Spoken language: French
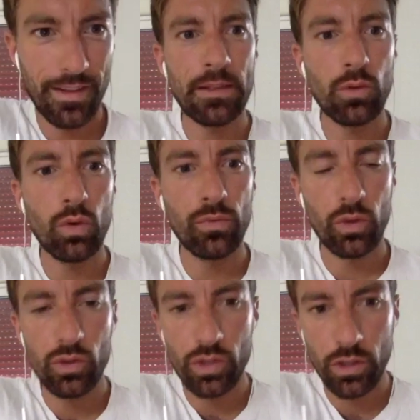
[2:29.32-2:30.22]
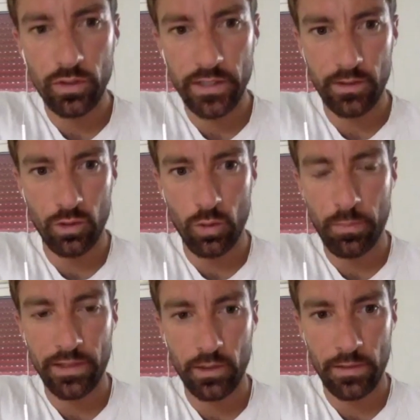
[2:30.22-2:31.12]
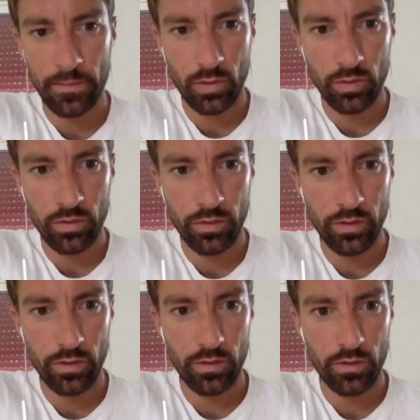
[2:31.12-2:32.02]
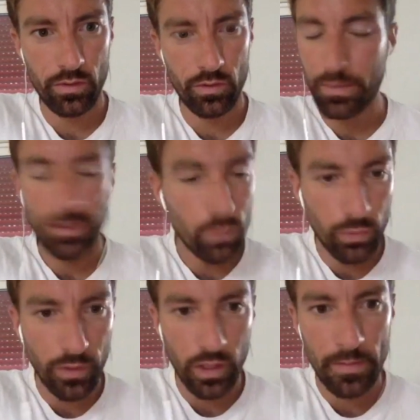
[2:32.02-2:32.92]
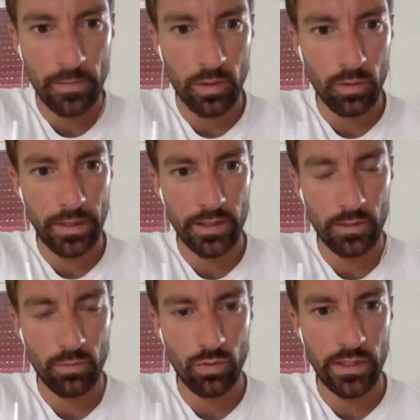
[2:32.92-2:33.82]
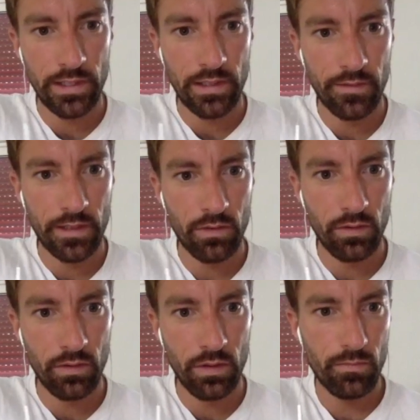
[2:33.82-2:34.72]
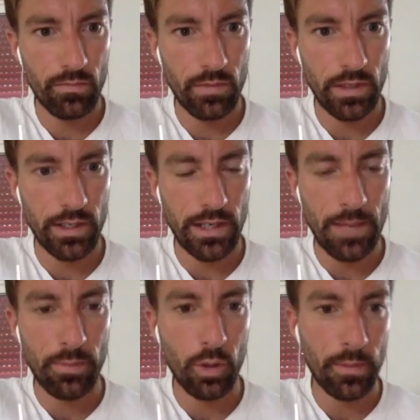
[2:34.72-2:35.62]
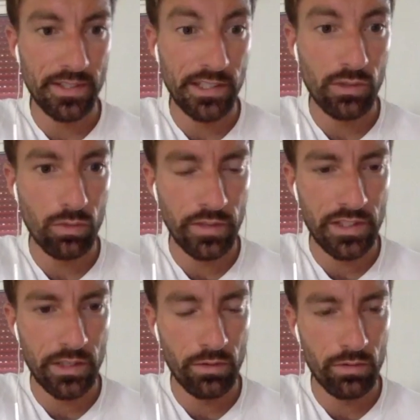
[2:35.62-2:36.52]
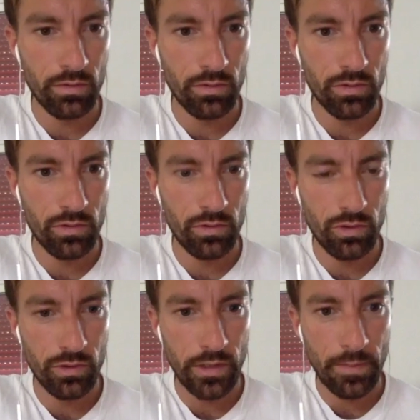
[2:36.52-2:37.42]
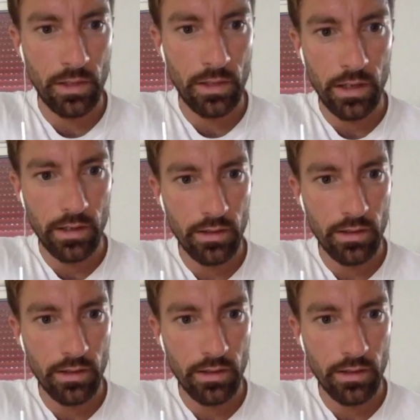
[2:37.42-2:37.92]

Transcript: pas trop frustrant de ne pas être en même temps, euh, de pas tout faire en même temps, par exemple, tu vois, d'être avec euh, la première session, on va dire, de, de, Jeux Olympiques, quoi.